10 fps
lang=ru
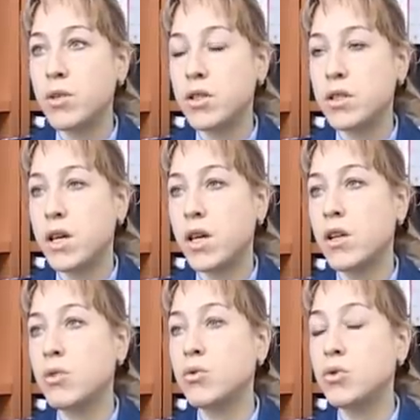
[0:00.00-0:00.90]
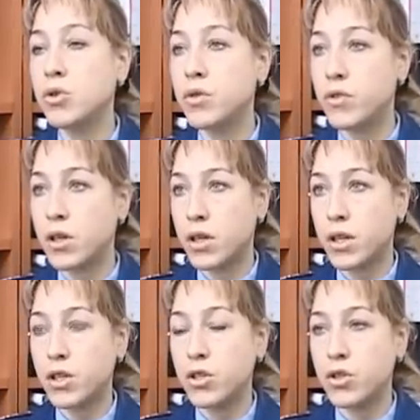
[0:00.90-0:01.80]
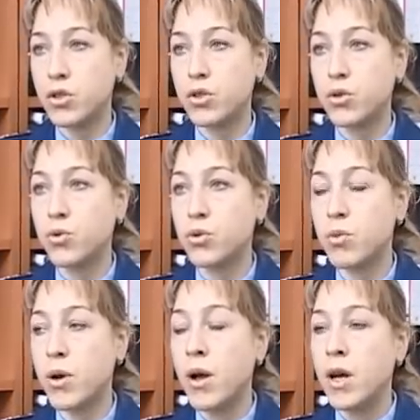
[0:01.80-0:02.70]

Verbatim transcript: стоял на учете в наркологической службе.